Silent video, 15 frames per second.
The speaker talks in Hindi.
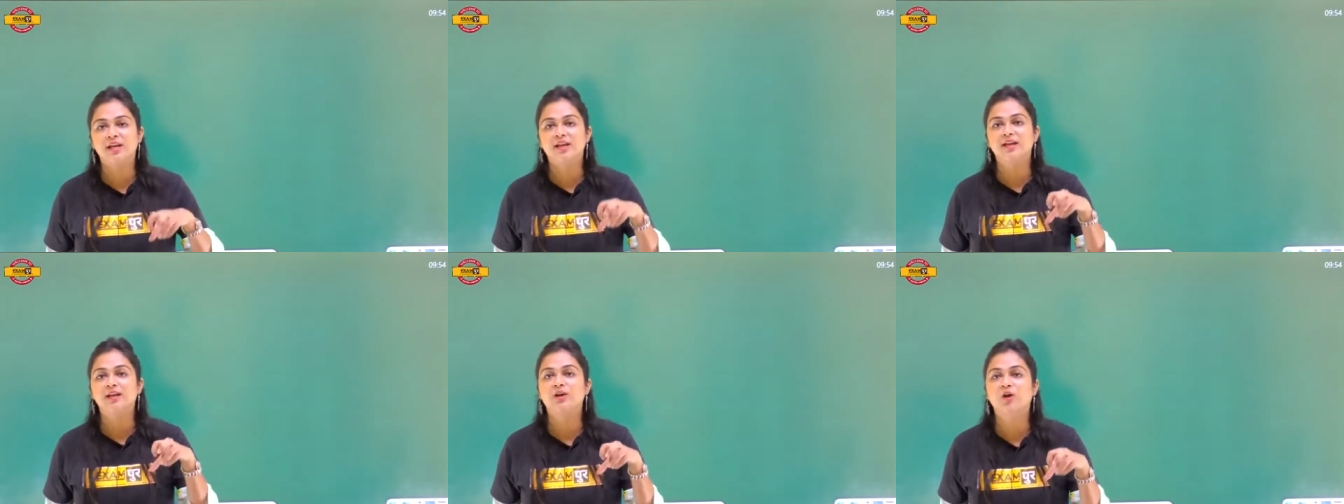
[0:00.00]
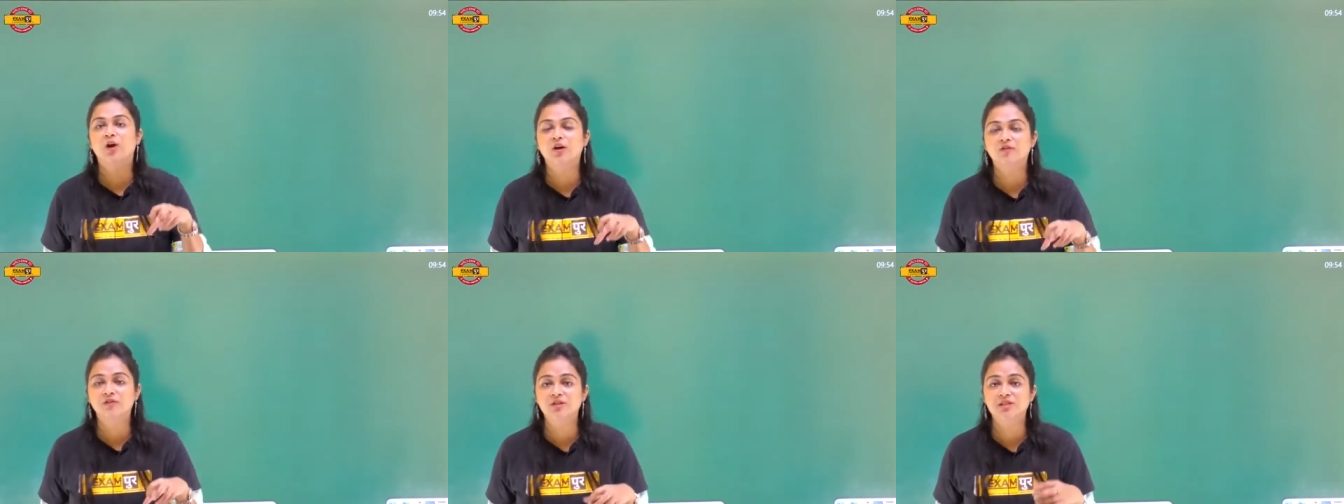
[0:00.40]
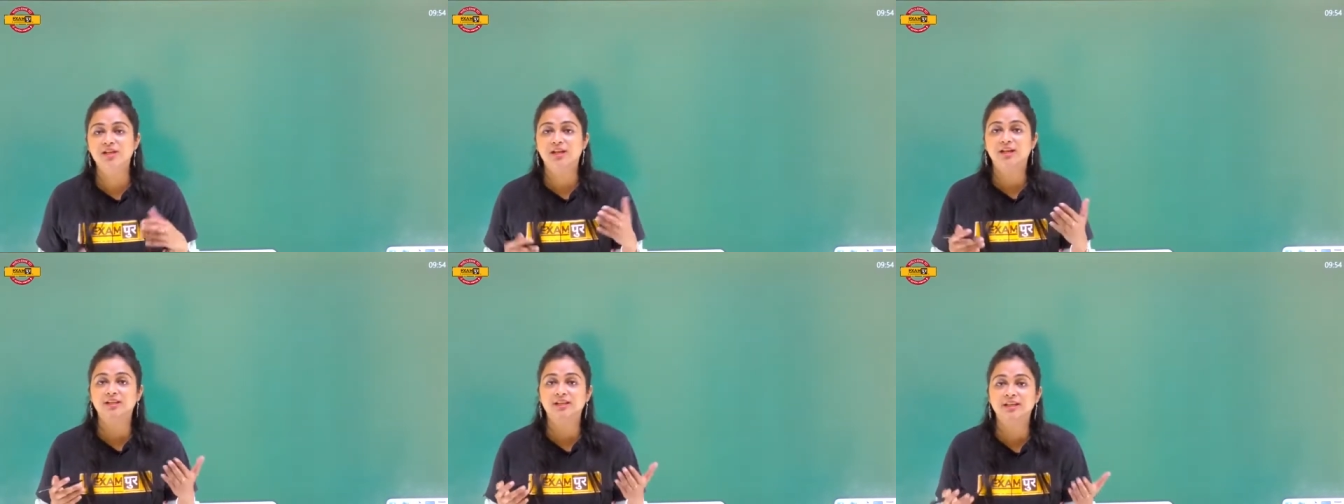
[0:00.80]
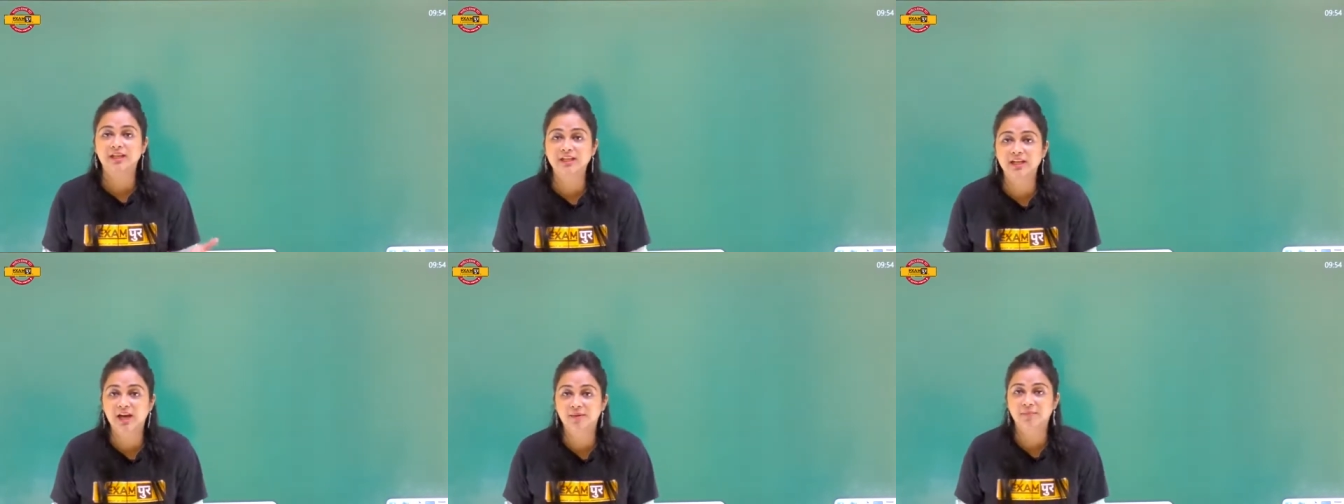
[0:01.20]
जाएगा एक खौफ हो जाएगा कि
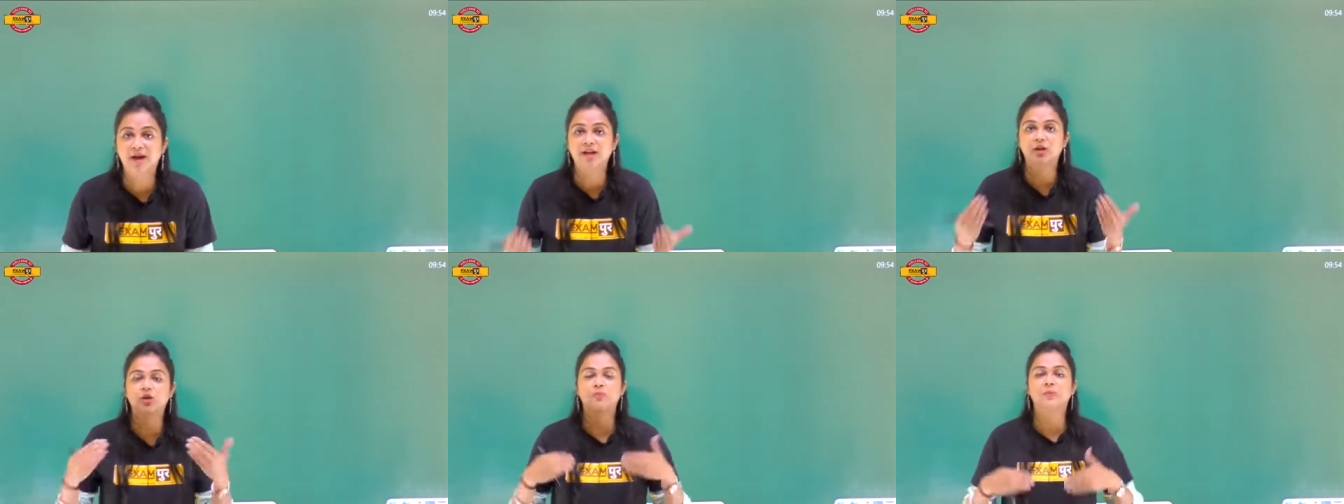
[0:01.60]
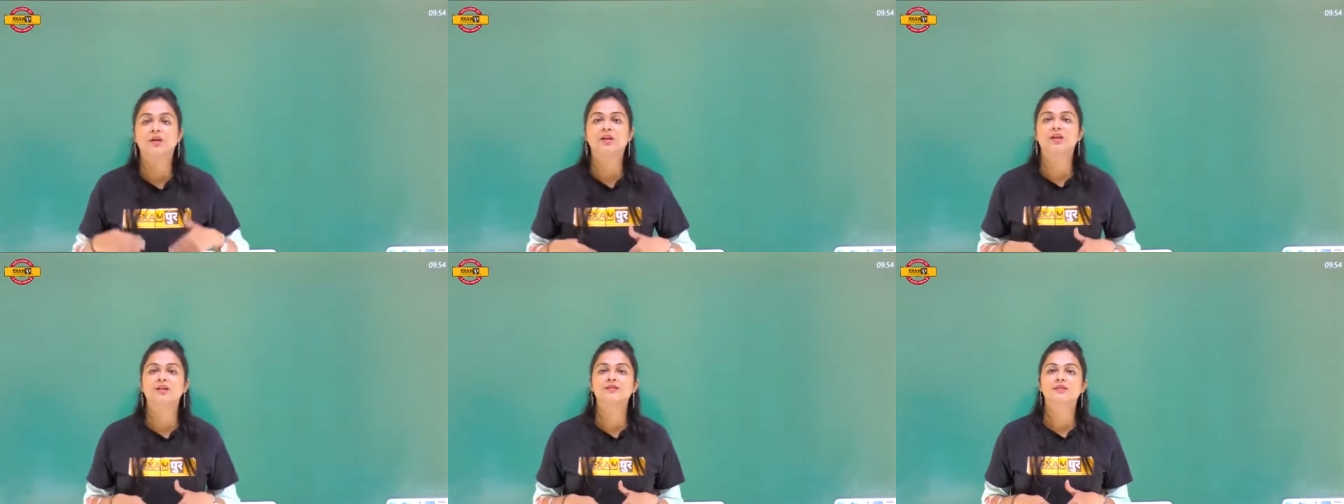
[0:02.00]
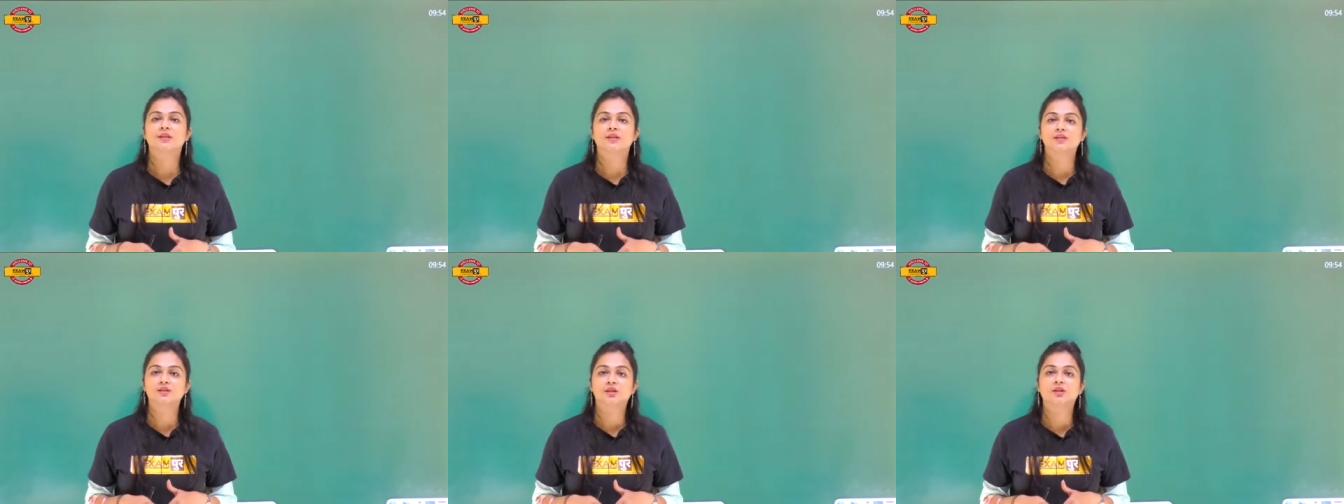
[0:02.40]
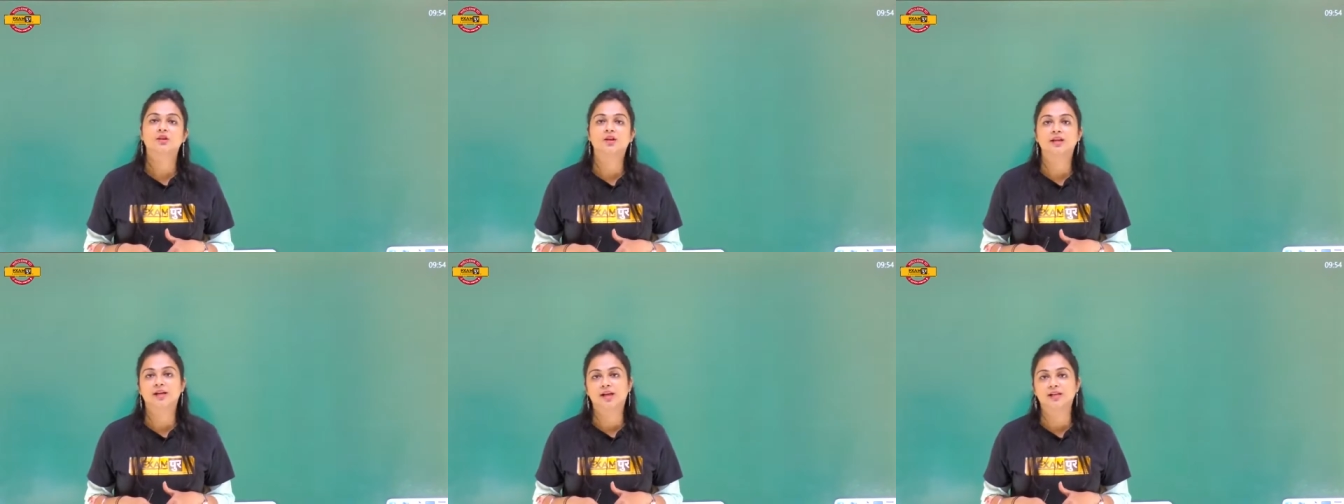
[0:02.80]
कहीं हमारे ऊपर ही ना सेडिशन
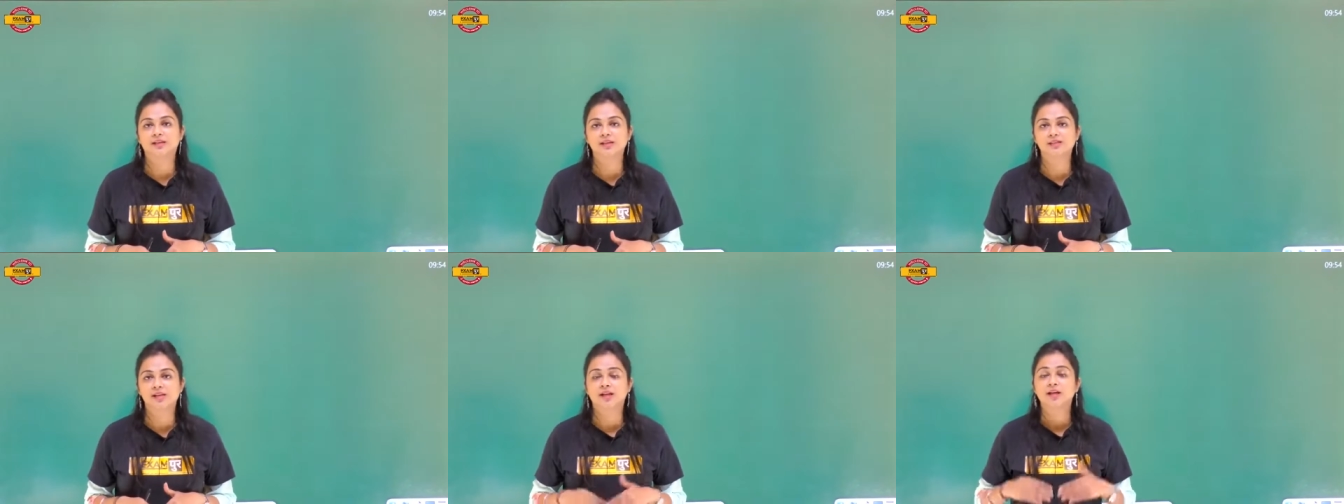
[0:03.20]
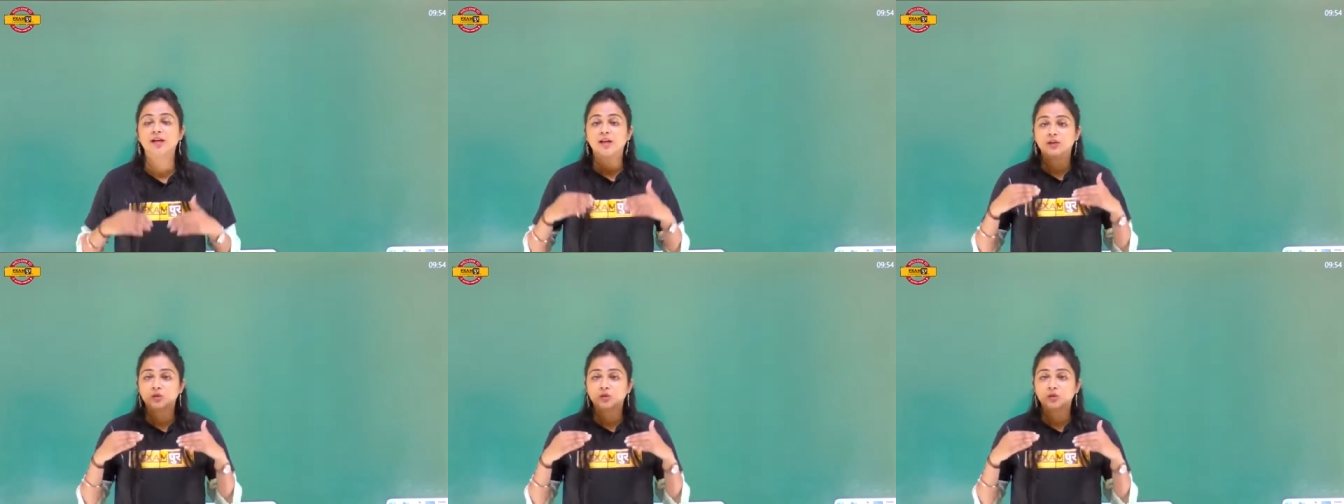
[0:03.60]
लॉ लगा दिया जाए